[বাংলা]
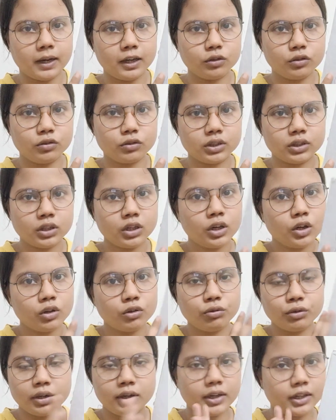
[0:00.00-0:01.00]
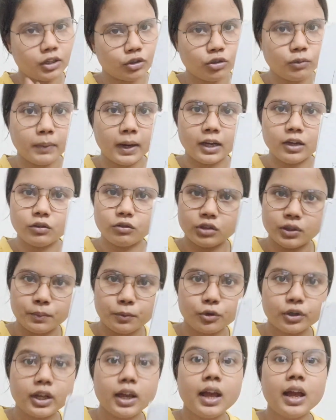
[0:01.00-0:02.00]
ভালো করে এটা খুব ভালো করে
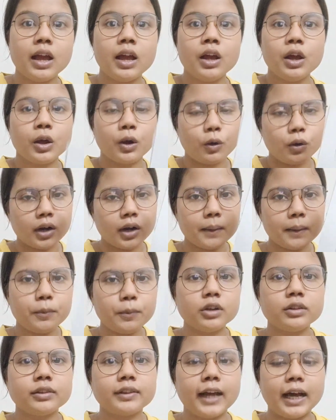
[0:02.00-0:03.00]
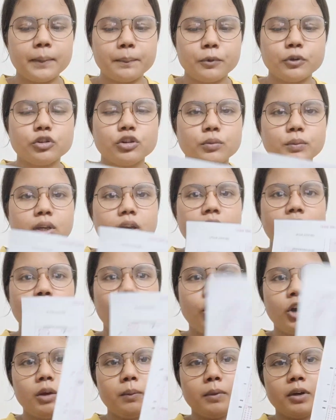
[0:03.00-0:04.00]
পড়ে করার পর তারপর তুমি
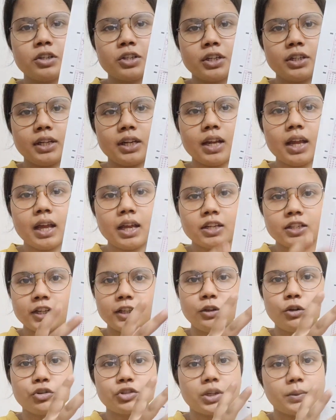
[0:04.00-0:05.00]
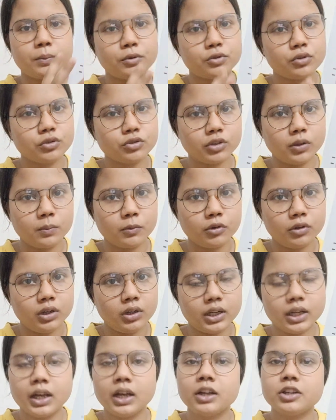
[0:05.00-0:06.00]
ওএমআর শিটে সেই দশটা প্রশ্ন সলভ করলে
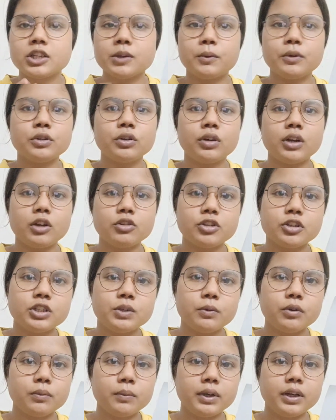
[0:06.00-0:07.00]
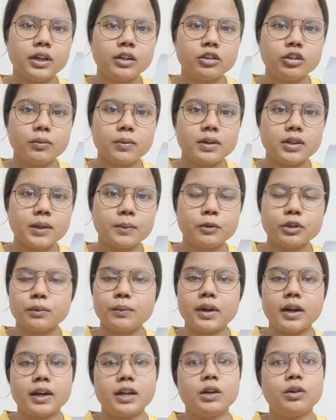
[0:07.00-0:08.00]
যেমন ধরে নাও যে জীবন বিজ্ঞান তোমাদের প্রথমে
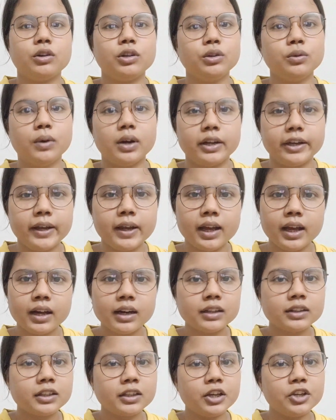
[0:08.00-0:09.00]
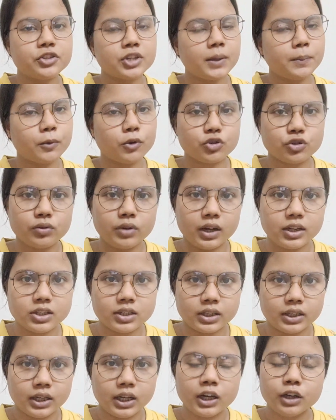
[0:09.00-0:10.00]
ক্যাটাগরি ওয়ানে তিরিশটা প্রশ্ন
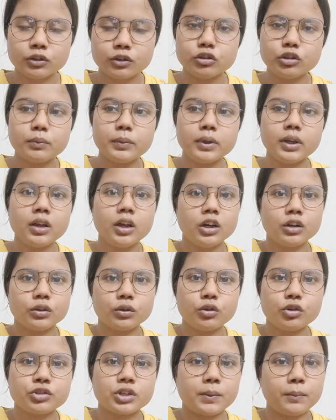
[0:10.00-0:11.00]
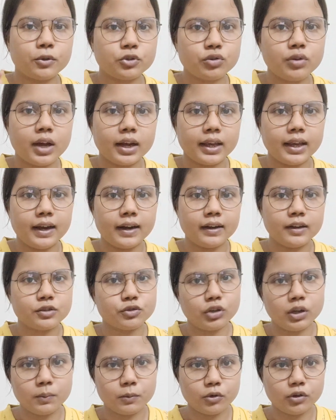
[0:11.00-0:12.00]
আছে তো তুমি দশটা প্রশ্ন আগে এখানে
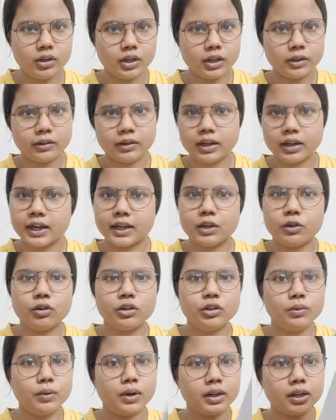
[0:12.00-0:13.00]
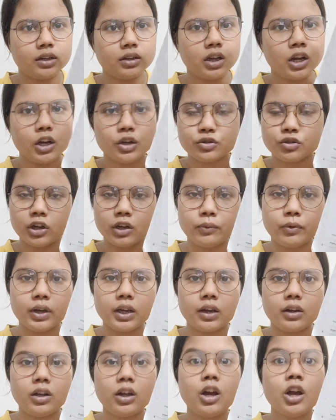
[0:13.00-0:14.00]
সলভ করলে ক্যাটাগরি ওয়ানে সলভ হয়ে
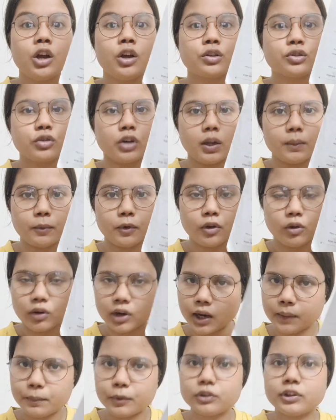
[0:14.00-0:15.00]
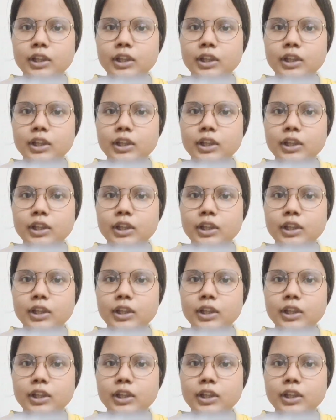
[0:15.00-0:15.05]
গেলো সলভ করার পর